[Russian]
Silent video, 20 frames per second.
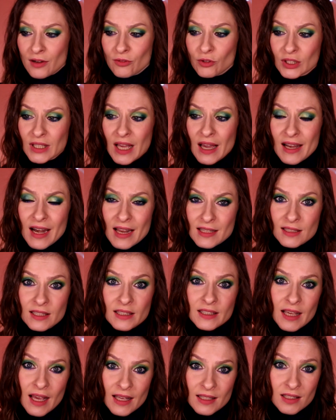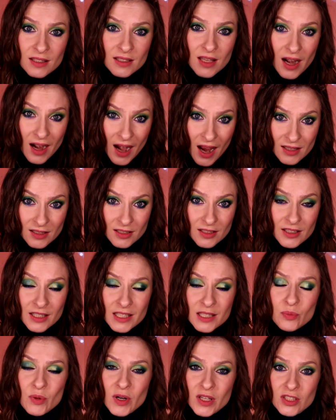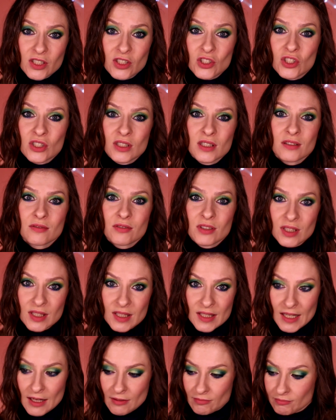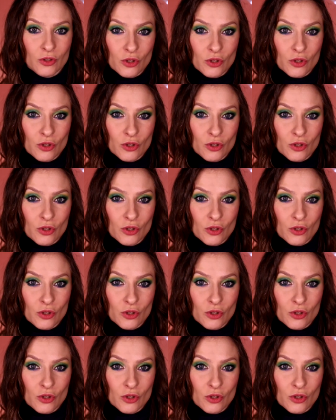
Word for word: вот как раз-таки они, заразы, есть практически везде.